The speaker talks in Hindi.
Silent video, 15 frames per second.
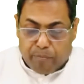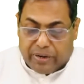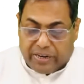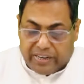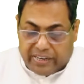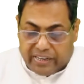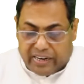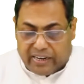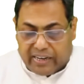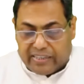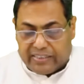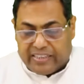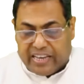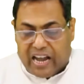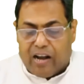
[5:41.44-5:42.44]
परिग्रह का
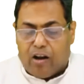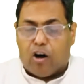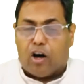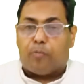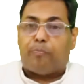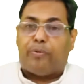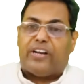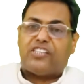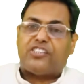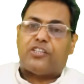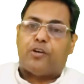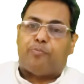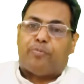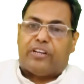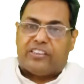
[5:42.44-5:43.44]
त्याग और
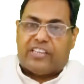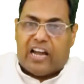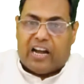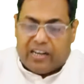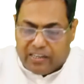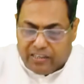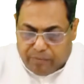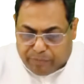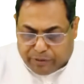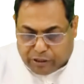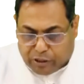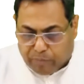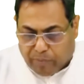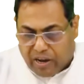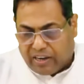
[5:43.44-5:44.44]
प्रेष्य परित्याग
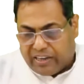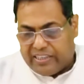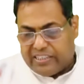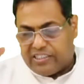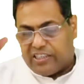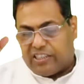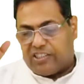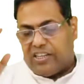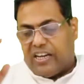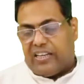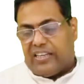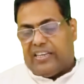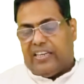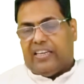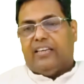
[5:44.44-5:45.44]
प्रतिमा की चर्चा
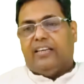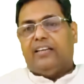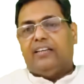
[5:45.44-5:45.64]
की